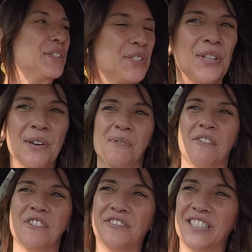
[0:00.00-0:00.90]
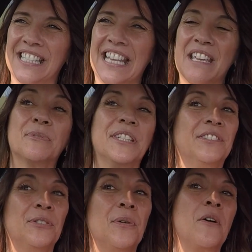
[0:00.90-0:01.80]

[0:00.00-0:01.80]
sou da Pova de Varzim, portanto,